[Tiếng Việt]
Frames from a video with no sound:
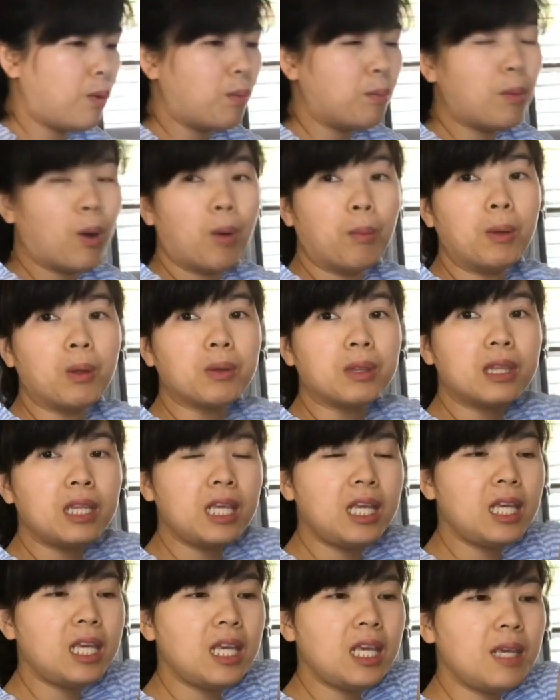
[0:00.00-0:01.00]
một bộ màu
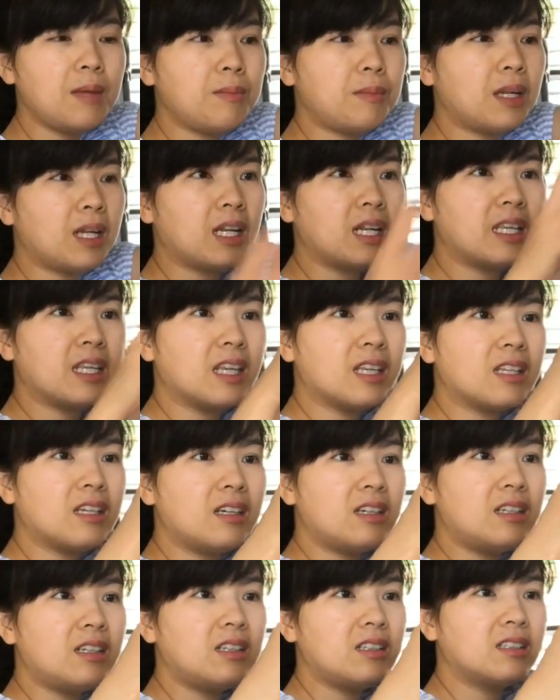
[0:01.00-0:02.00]
tím rất là dễ
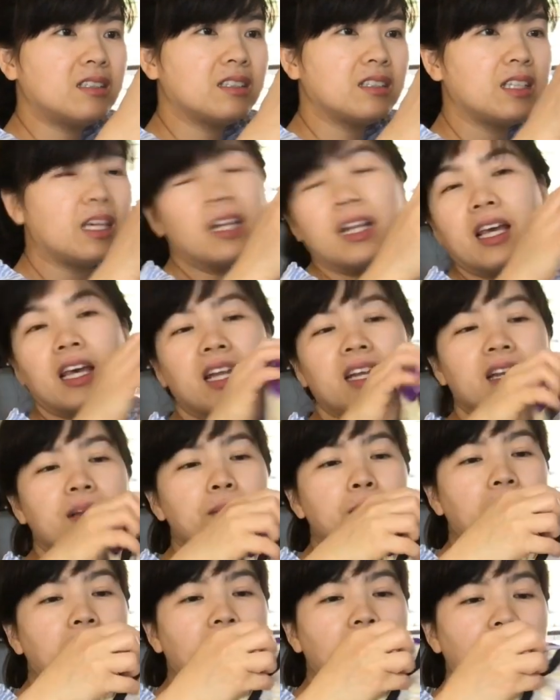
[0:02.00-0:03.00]
thương cho nên nếu
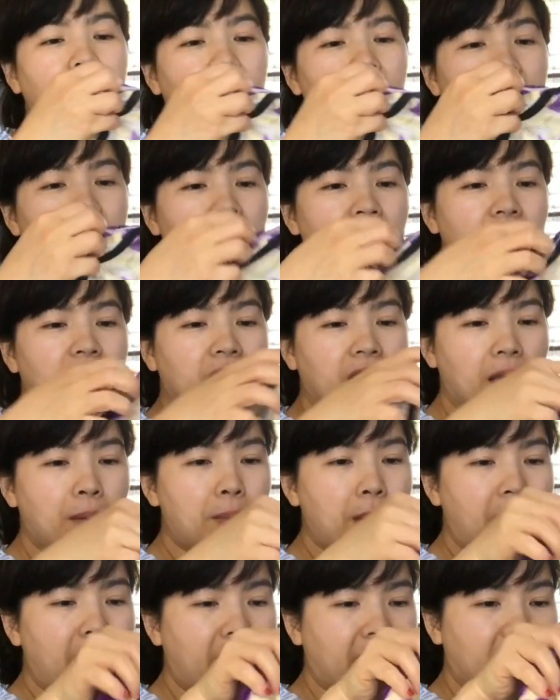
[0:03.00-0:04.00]
mà các
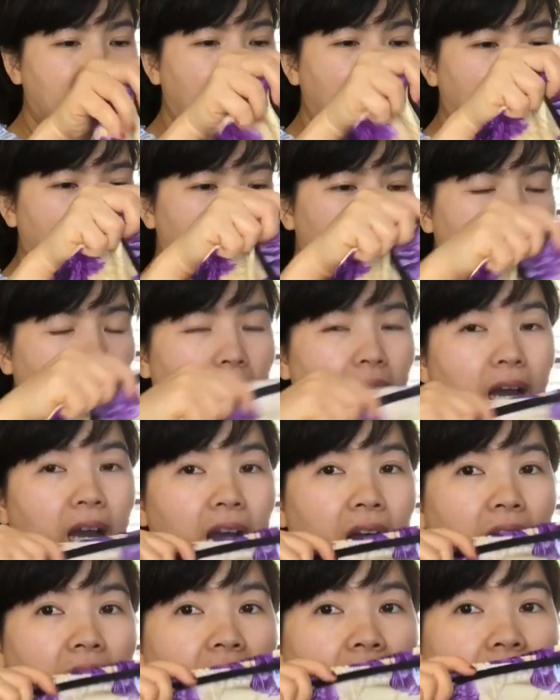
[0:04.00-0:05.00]
bạn nào
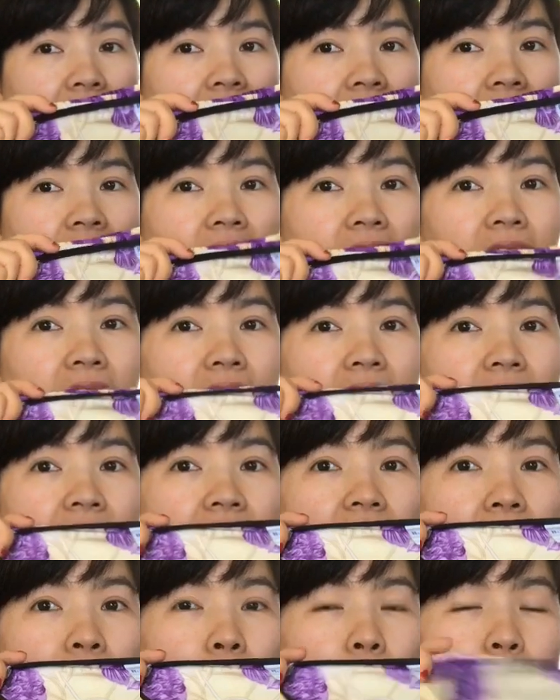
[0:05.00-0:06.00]
mà nghĩ
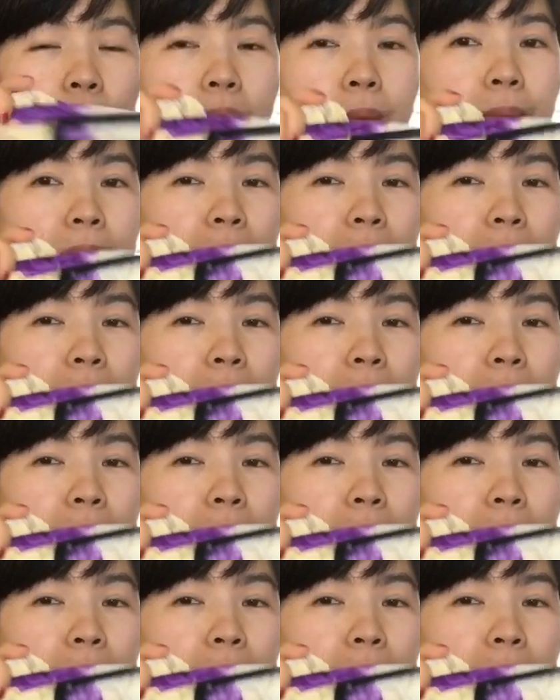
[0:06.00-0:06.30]
là qua